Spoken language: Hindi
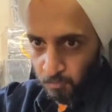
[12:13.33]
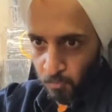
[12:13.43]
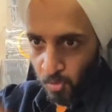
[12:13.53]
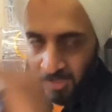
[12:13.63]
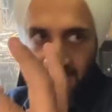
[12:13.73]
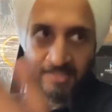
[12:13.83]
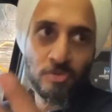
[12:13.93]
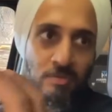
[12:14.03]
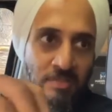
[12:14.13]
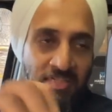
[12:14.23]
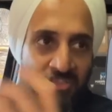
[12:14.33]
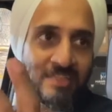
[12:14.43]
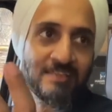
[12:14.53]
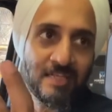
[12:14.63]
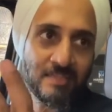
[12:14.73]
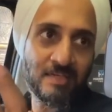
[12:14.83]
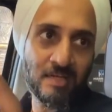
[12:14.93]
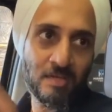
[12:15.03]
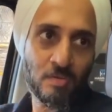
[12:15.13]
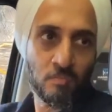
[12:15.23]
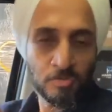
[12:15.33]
वोकल की जो रिचनेस आती है ना हम्म।